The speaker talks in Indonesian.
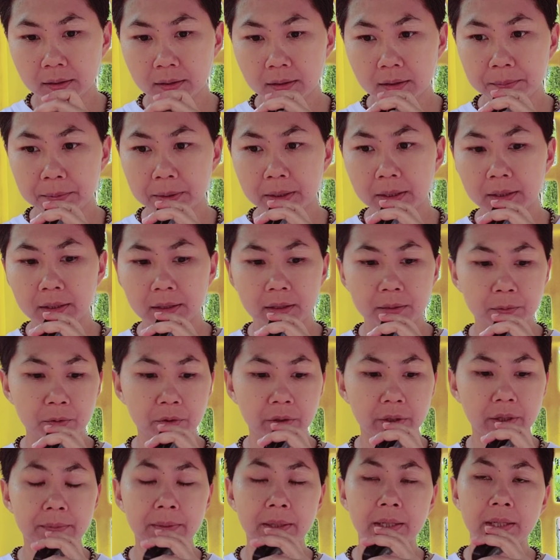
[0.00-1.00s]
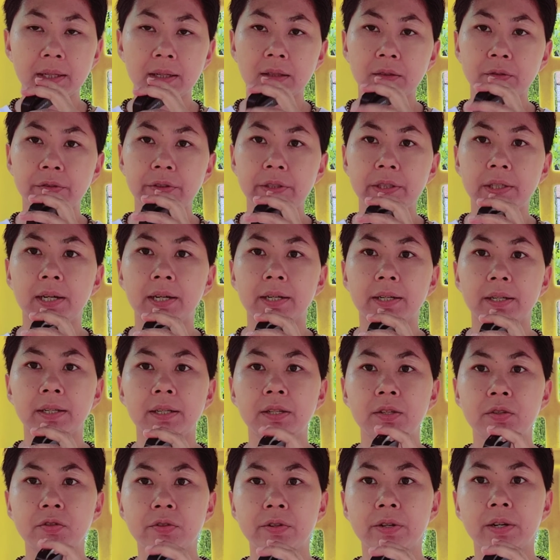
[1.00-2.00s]
teman kita yang mungkin meninggal dunia
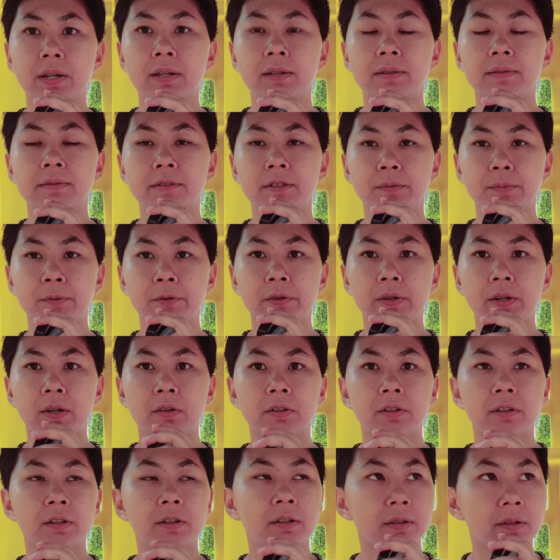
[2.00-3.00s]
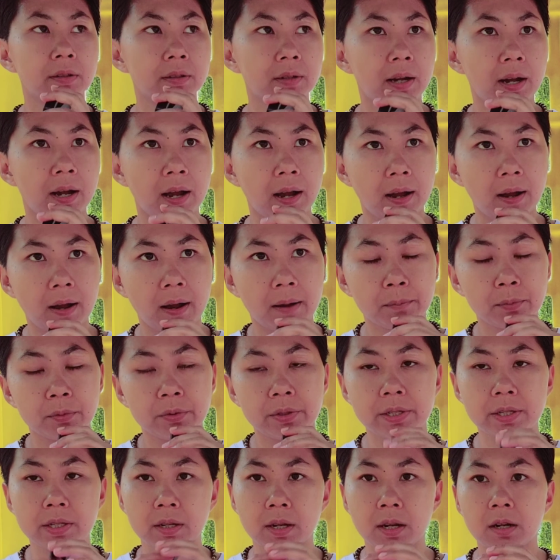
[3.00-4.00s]
hari ini juga semoga Allah
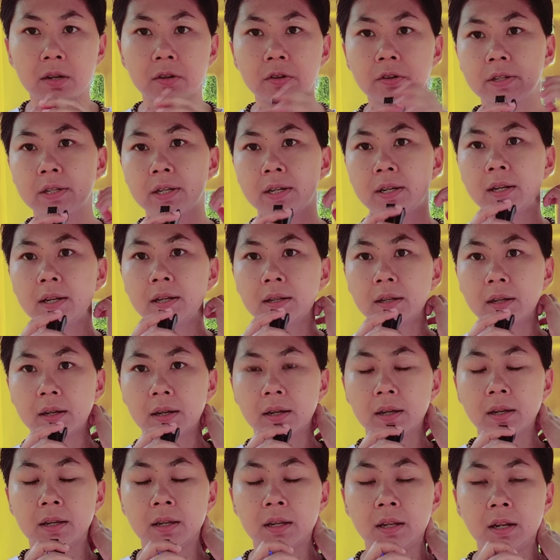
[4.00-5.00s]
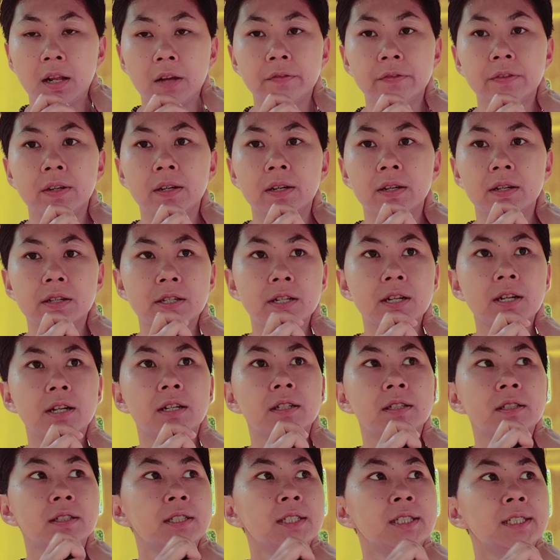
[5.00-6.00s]
ampuni segala dosa dan hilafnya ya guys ya
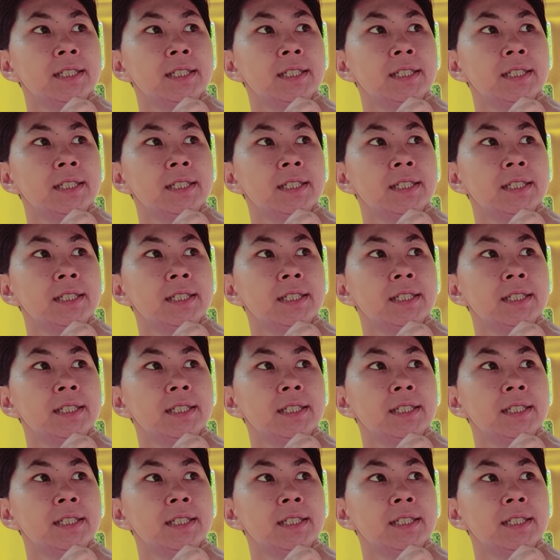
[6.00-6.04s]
